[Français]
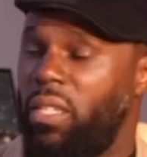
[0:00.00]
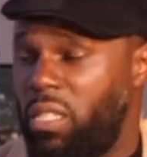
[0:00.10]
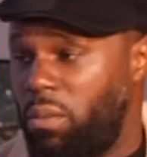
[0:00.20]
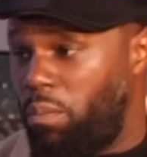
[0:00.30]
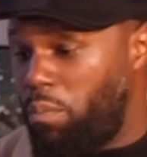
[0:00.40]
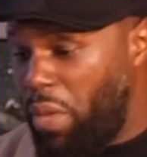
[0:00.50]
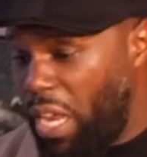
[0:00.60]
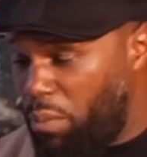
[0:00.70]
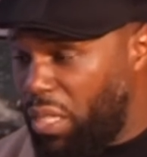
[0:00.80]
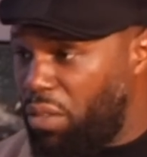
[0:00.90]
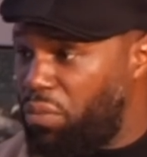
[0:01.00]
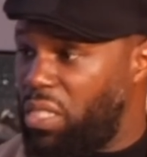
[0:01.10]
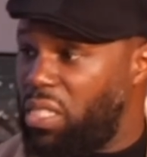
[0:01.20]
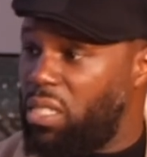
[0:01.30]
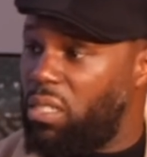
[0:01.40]
qui mêle
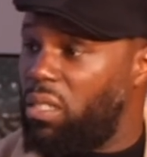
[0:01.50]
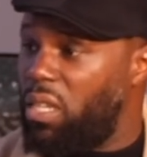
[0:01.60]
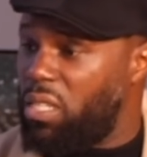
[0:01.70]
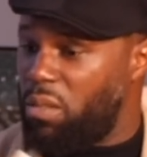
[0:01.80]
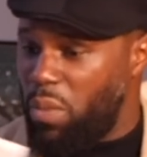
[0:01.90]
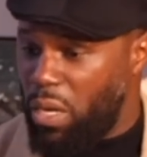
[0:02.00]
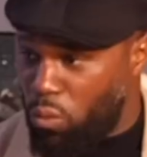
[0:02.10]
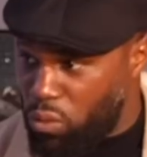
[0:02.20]
métaphysique et qui mêle